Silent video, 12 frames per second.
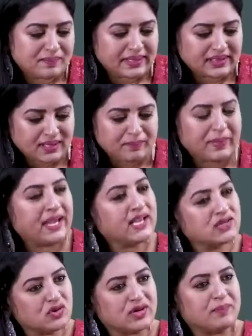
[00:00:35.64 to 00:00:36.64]
పెద్ద
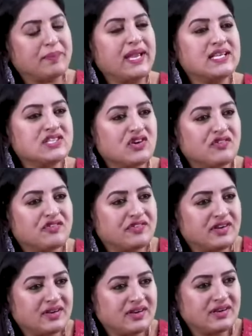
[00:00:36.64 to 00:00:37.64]
పేజ్ ఒక పేజ్ ఆఫ్
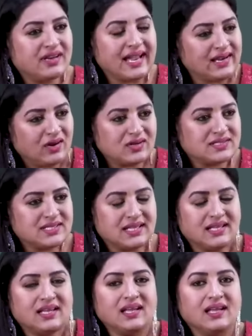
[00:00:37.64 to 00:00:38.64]
డైలాగ్స్
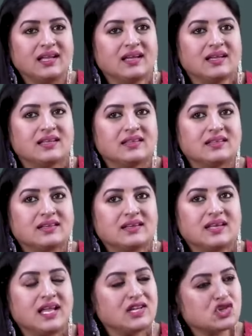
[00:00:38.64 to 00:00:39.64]
అది
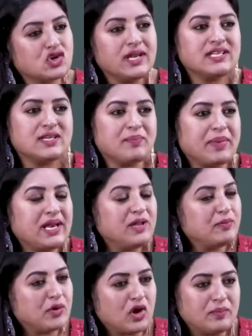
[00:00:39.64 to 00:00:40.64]
నేర్చుకొనే చెప్పాలి
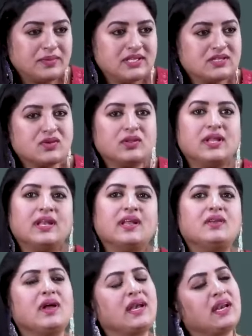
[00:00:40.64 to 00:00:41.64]
ప్రాంప్ట్
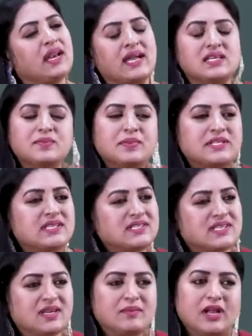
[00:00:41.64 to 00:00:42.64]
తీసుకోద్దన్నారు అండ్ నైంటీ
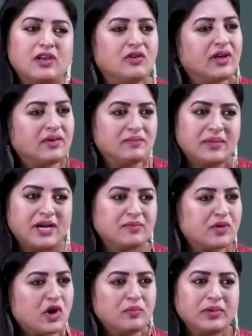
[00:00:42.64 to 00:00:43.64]
పర్సెంట్ సినిమాలో మాకు
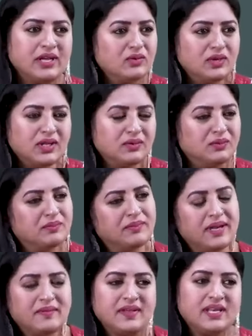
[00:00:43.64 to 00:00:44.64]
ప్రాంప్టింగ్ ఉండదు
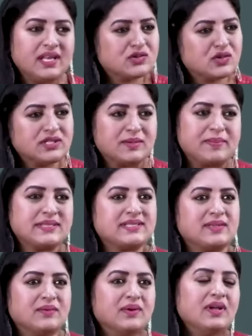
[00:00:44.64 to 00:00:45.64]
మేమే నేర్చుకొని
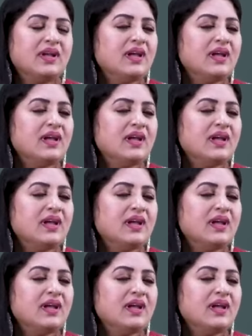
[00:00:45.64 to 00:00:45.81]
చెప్పేస్తాం